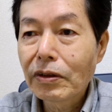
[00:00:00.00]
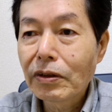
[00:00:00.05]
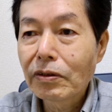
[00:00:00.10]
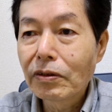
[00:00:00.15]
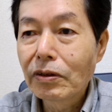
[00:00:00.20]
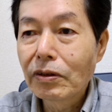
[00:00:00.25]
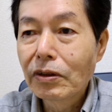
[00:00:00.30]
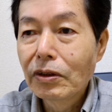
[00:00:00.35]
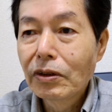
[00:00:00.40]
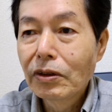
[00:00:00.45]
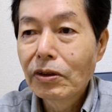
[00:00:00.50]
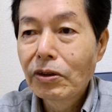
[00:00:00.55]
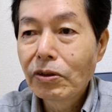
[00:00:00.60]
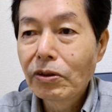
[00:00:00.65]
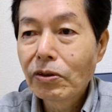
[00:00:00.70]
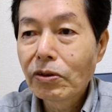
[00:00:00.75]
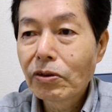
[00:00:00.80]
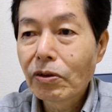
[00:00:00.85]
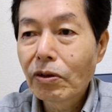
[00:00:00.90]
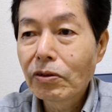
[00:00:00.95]
べく
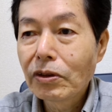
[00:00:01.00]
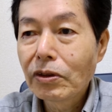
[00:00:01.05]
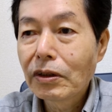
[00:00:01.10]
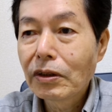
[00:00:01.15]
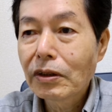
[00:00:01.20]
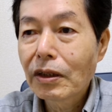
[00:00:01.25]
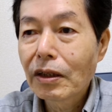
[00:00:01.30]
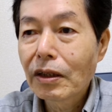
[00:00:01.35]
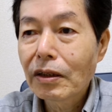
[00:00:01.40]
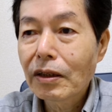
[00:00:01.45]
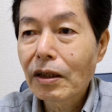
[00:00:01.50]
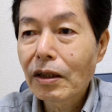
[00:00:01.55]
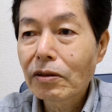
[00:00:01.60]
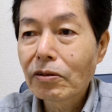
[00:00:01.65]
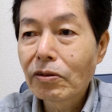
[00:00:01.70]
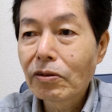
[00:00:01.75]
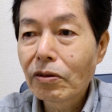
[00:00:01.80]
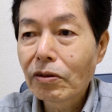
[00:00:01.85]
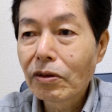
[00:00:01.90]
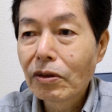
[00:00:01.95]
周到に計
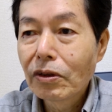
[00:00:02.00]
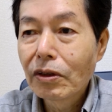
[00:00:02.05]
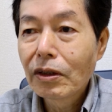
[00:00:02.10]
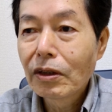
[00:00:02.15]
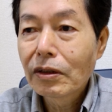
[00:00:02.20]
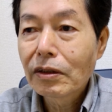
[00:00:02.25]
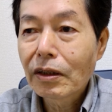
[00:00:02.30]
画を